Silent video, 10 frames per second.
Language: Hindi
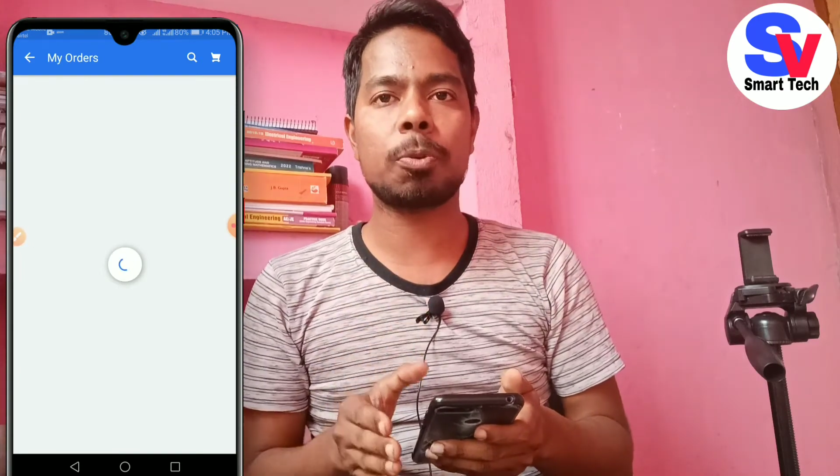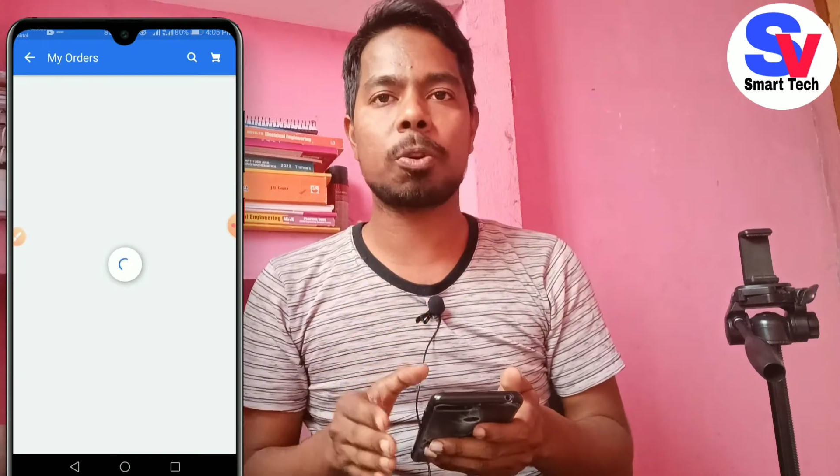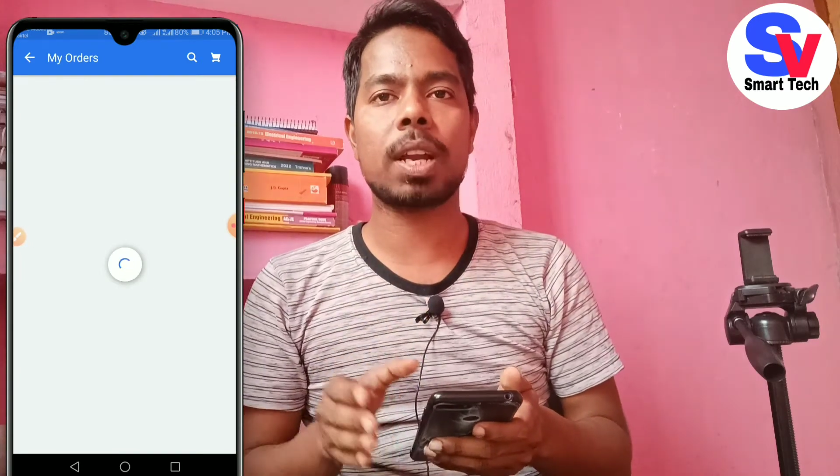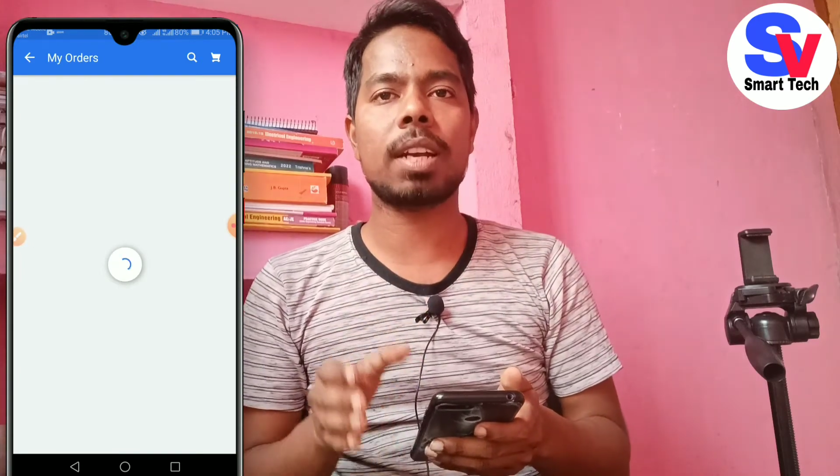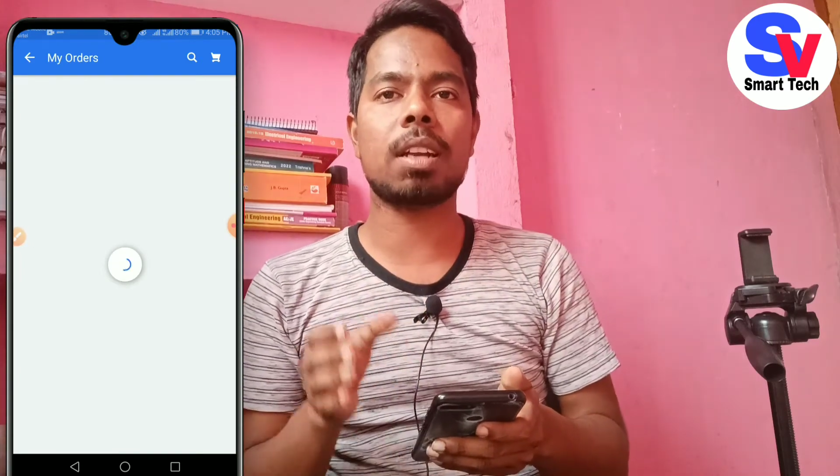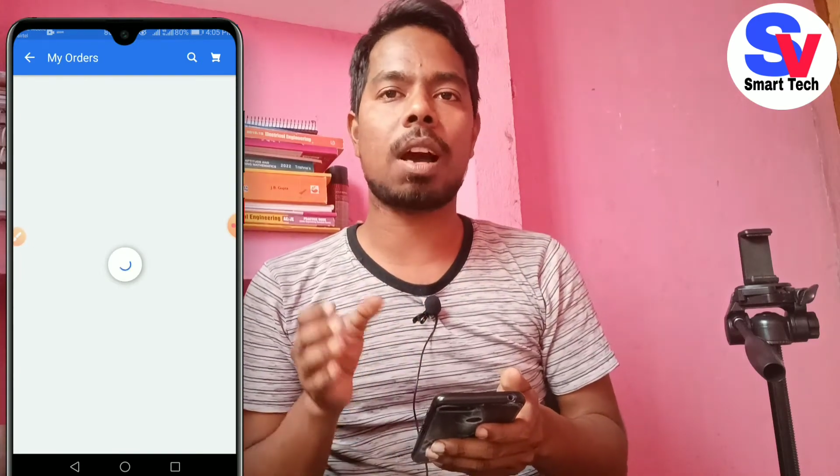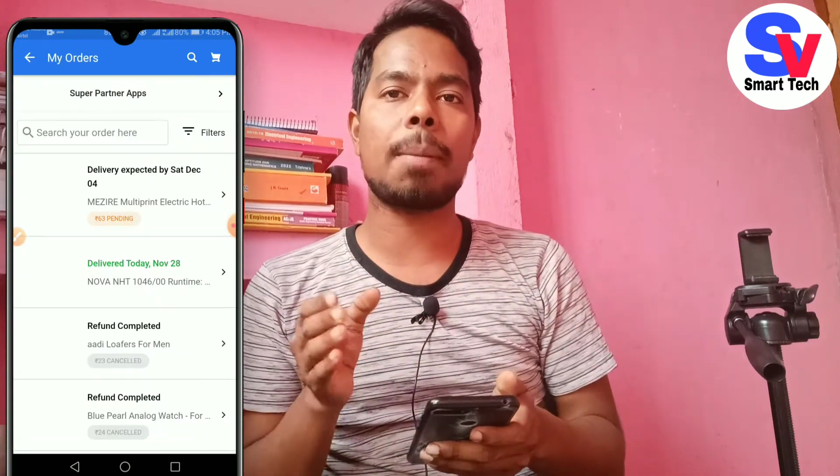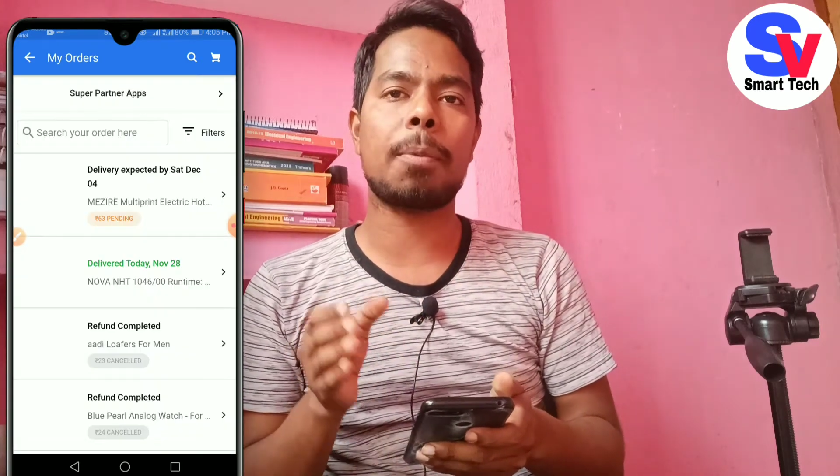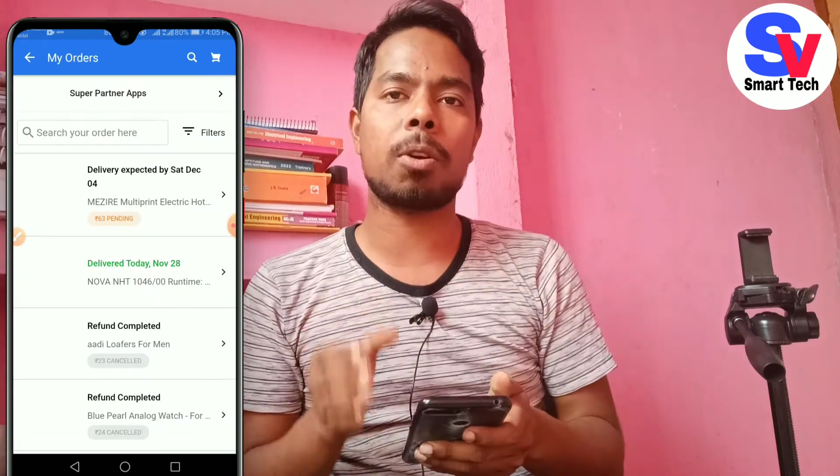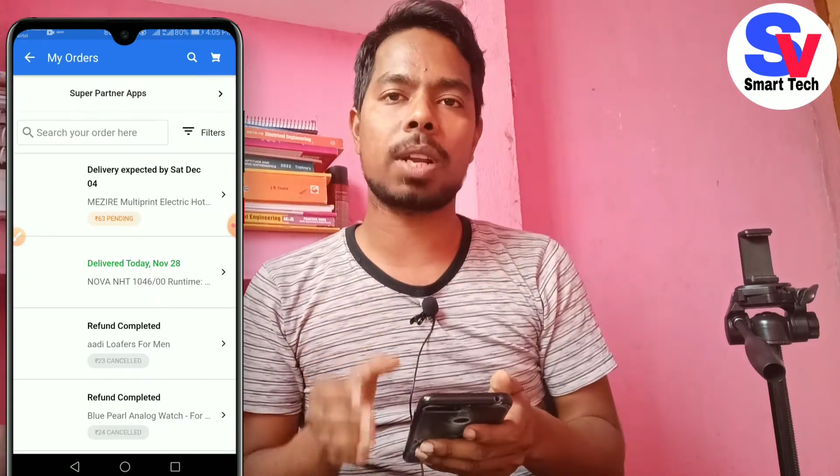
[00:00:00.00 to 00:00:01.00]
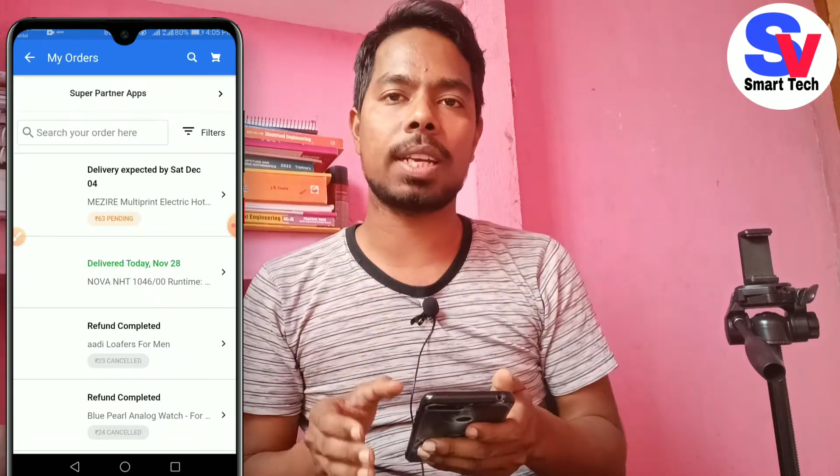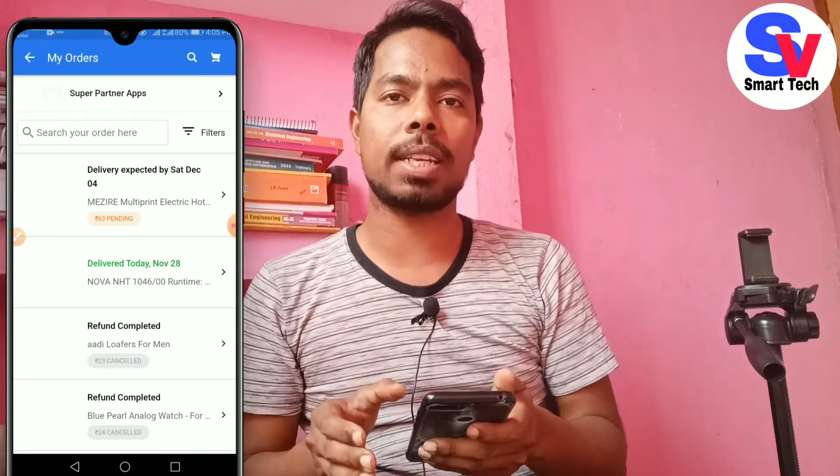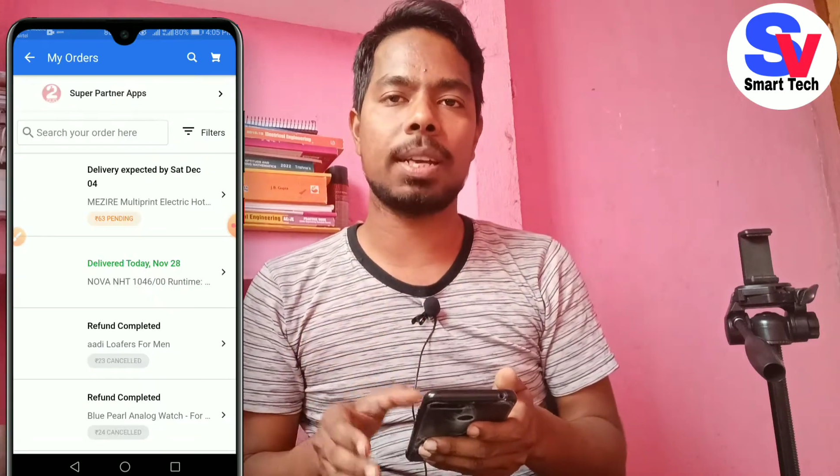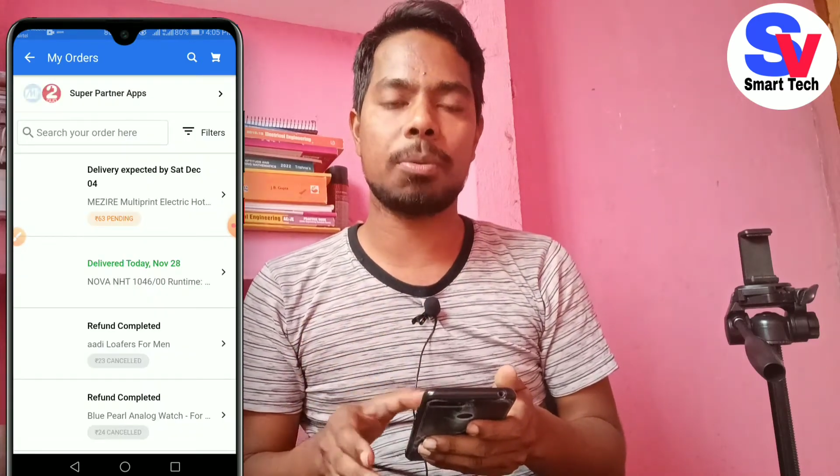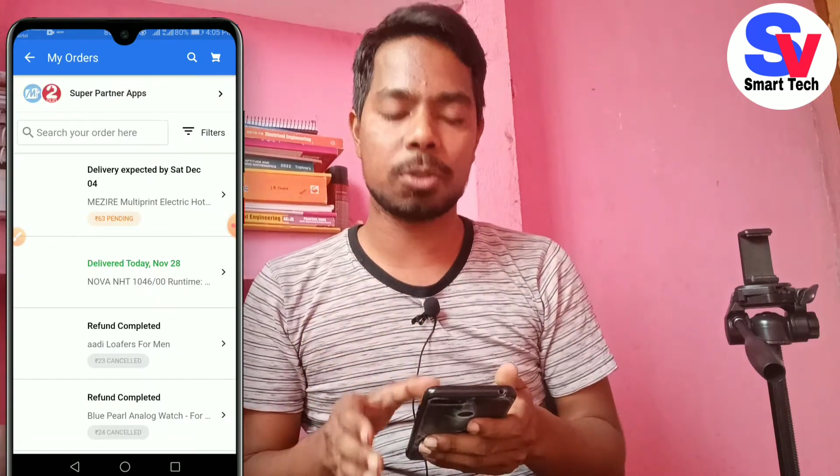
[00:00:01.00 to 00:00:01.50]
प्रोडक्ट आप ऑर्डर
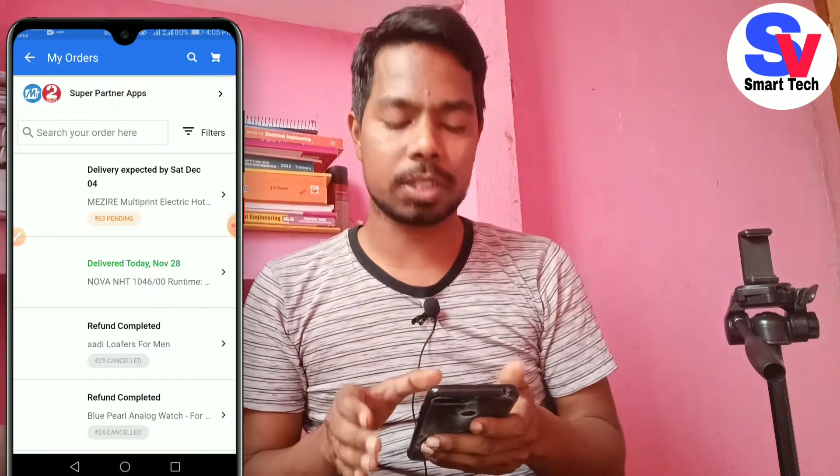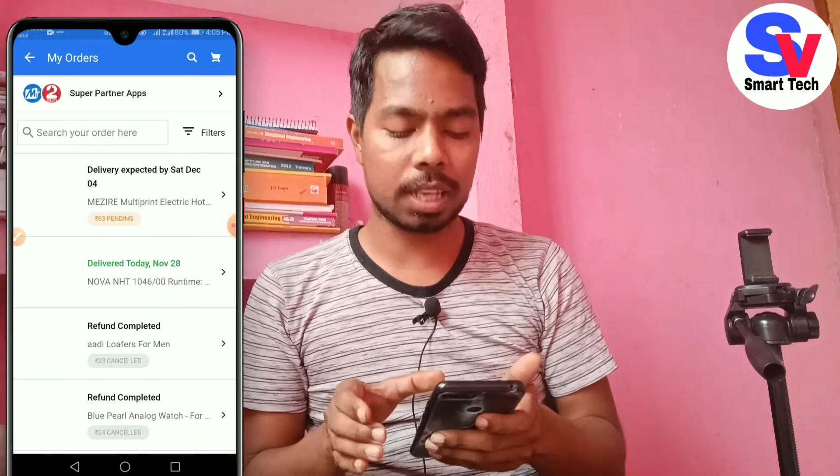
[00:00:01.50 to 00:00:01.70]
किए हैं वो